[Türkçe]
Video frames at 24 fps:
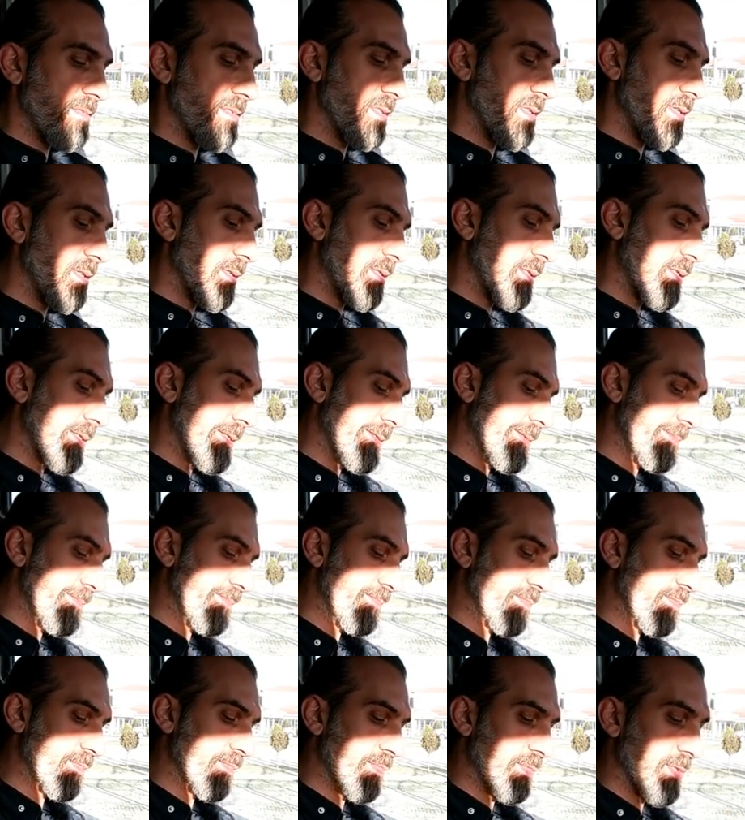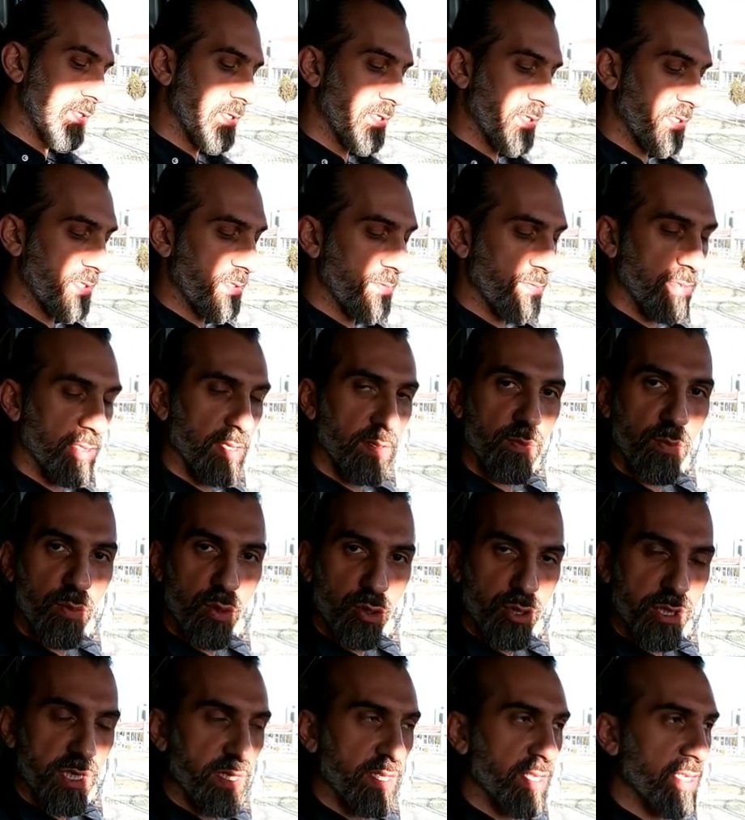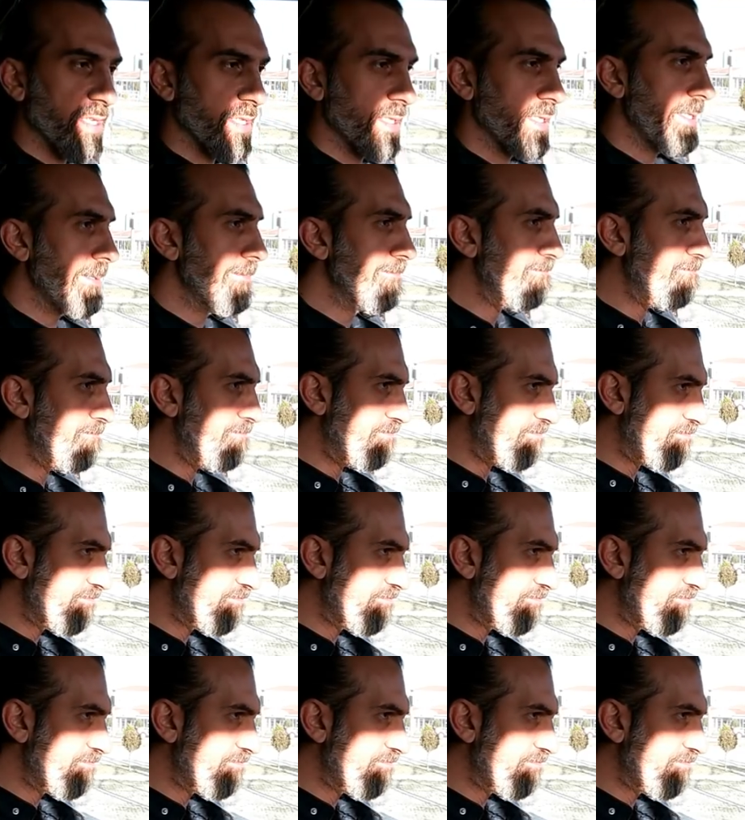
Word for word: Evet, hırsımı da bozadan alayım.